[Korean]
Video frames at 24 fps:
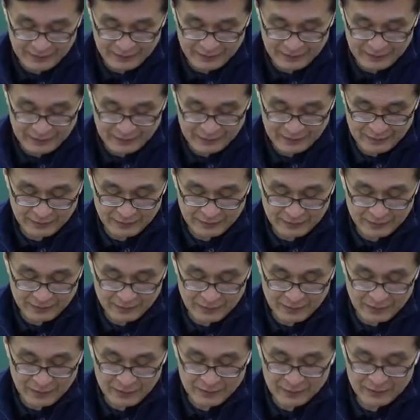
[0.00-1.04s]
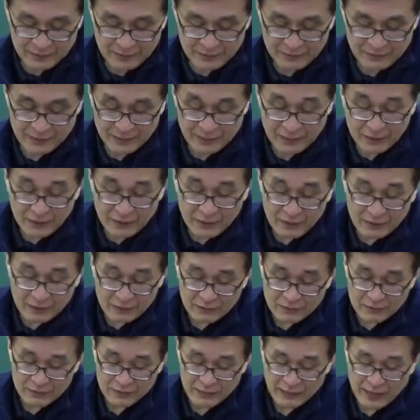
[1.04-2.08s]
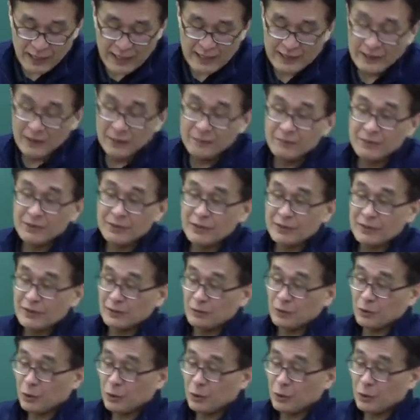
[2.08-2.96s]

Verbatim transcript: 그래서 여러분이 그 개념들을